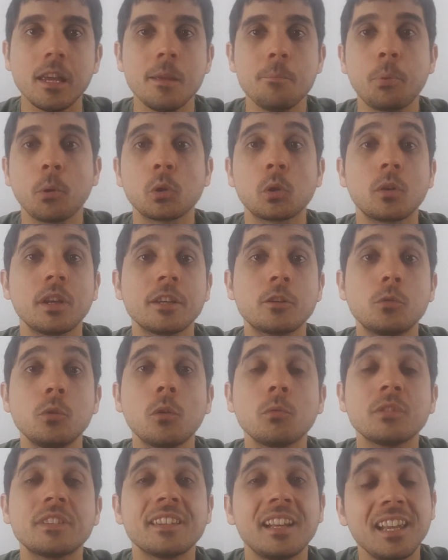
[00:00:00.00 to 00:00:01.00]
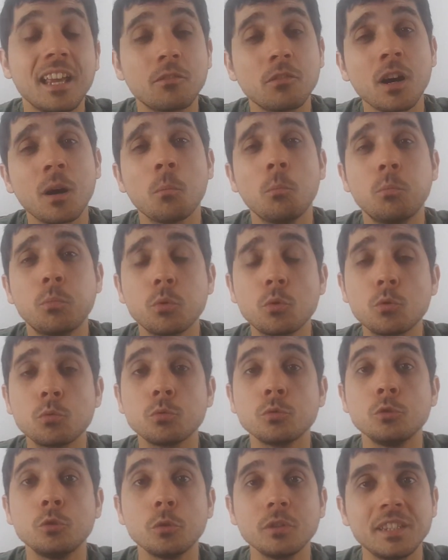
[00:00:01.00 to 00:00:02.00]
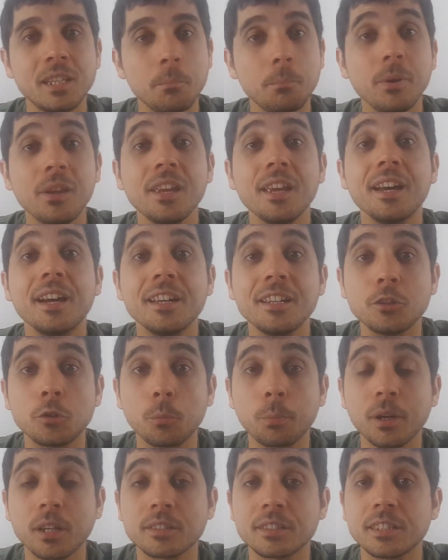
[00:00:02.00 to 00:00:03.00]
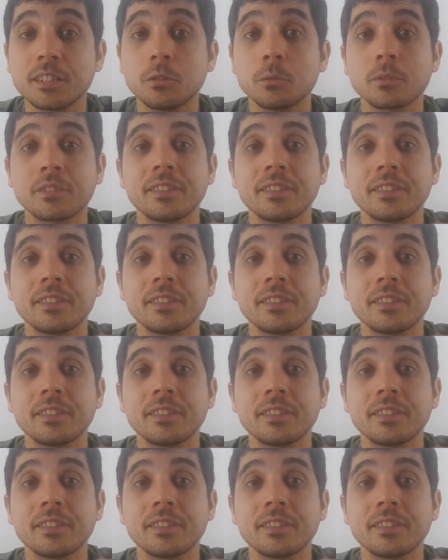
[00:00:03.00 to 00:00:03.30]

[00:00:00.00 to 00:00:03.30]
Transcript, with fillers: Et pendant les cours, vous allez avoir beaucoup de TP et de pratique.